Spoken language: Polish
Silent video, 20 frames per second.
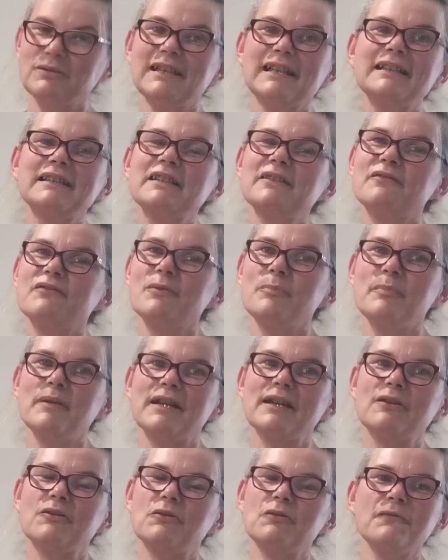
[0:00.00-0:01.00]
udanych
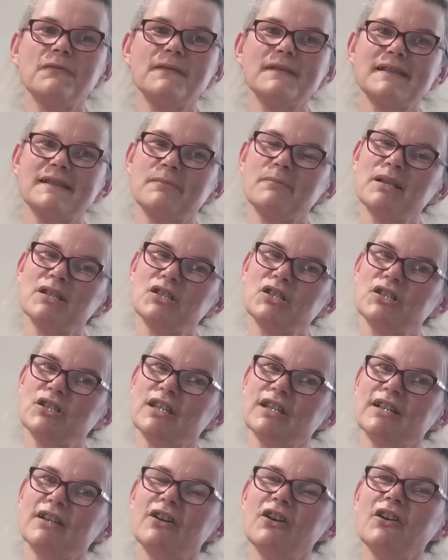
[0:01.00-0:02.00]
wypieków,
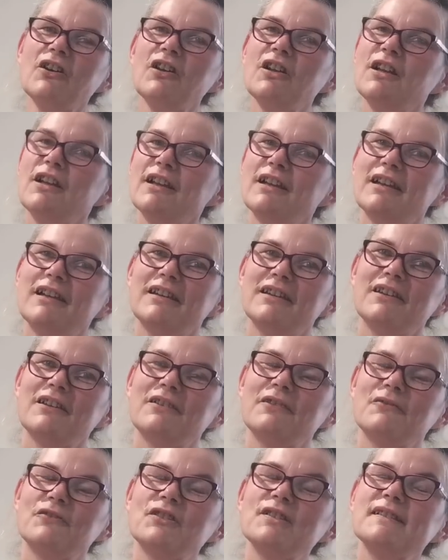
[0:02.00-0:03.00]
smacznego,
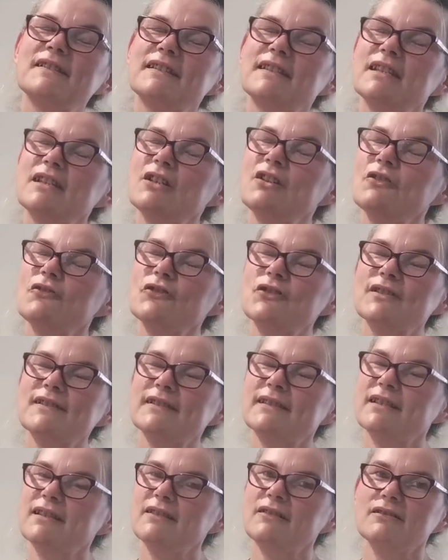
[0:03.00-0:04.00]
wszystkiego,
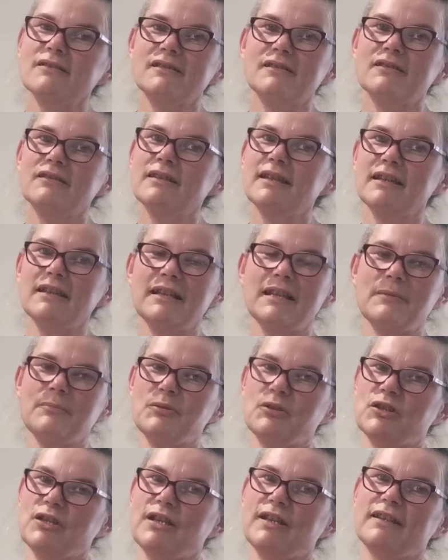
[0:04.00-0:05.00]
wszystkiego, co
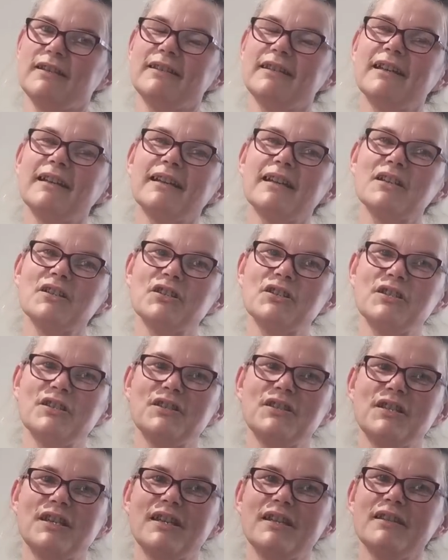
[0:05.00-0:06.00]
najlepsze na
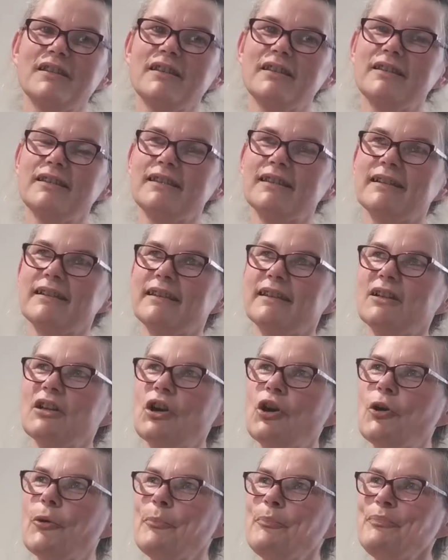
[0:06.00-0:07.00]
każdy dzień i
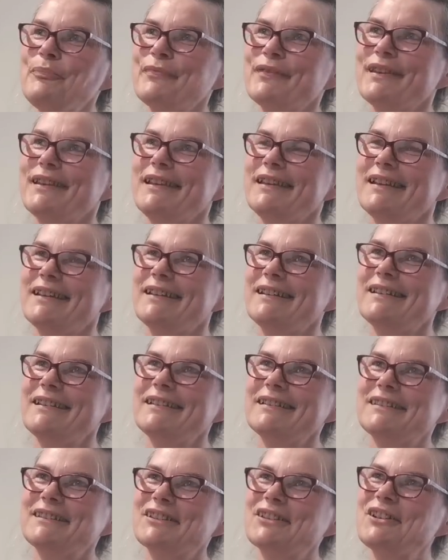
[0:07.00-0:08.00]
takiego
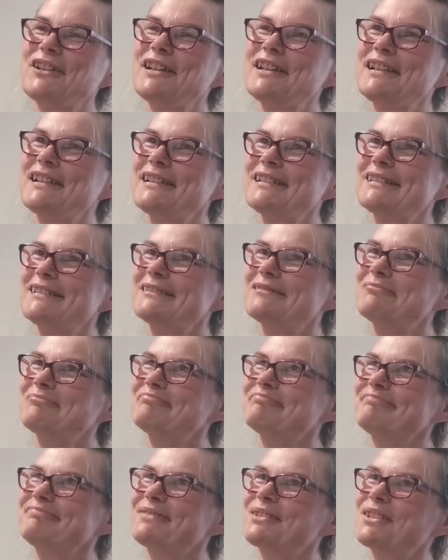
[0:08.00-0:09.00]
y, trochę
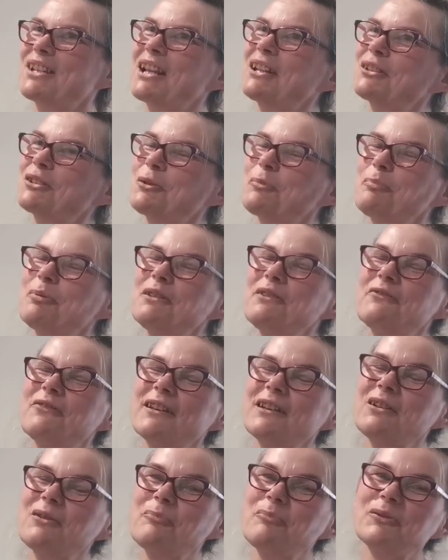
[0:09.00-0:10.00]

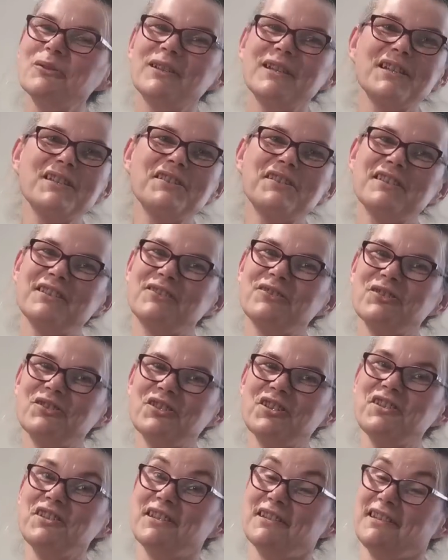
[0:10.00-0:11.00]
żartopliwego podejścia do
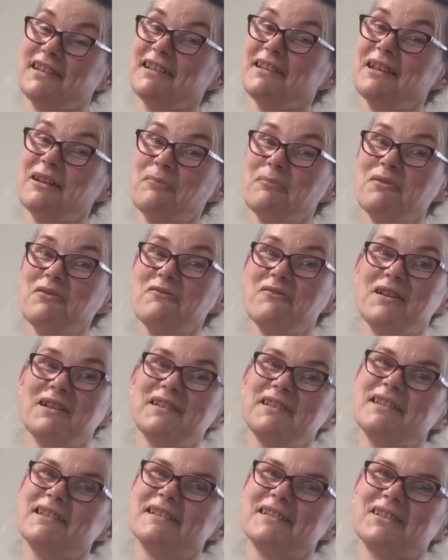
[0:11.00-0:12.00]
życia, tak jak my
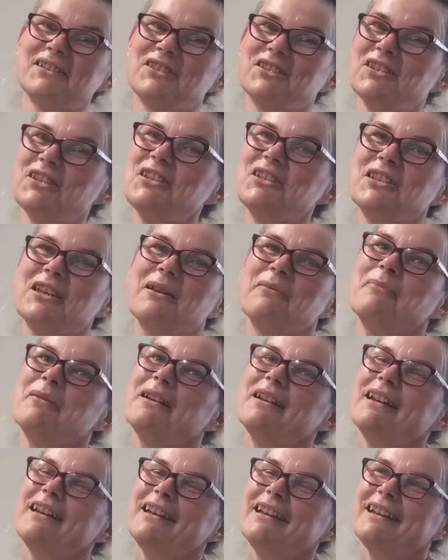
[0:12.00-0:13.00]
właśnie z Krzysiem
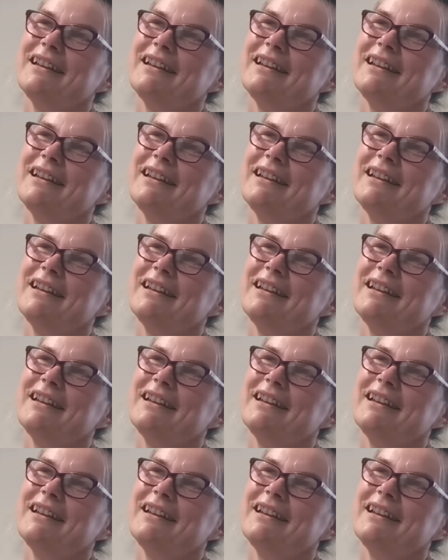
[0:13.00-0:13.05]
